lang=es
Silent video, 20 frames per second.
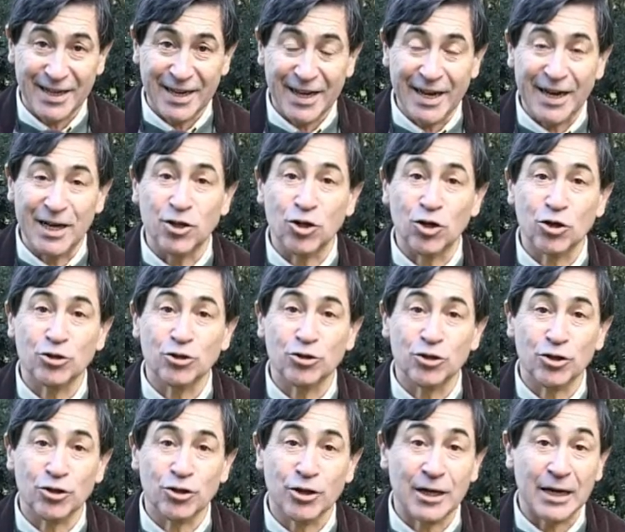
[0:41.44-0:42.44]
el
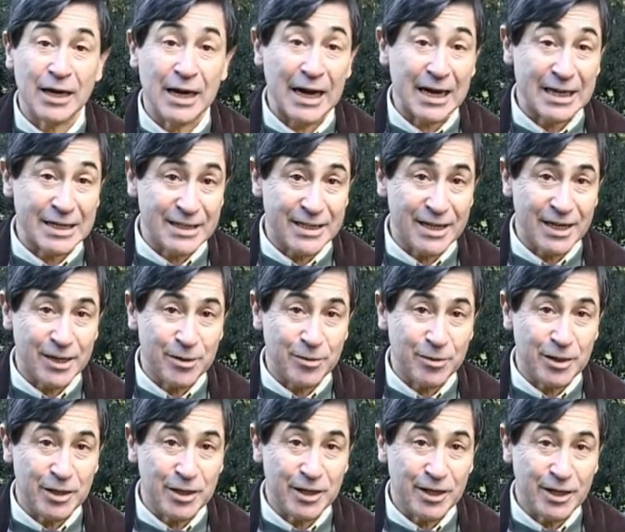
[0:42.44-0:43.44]
doctor
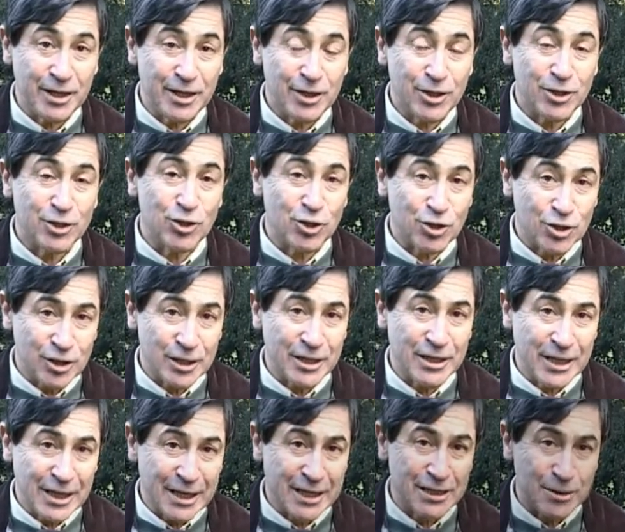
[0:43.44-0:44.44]
Acerbi nos
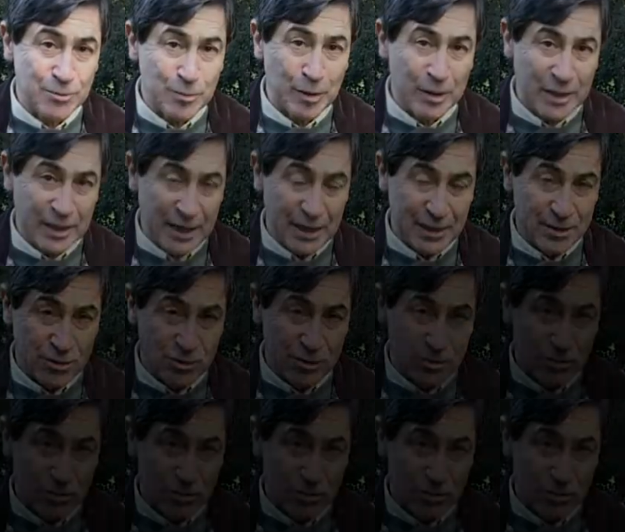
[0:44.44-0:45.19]
sigue explicando.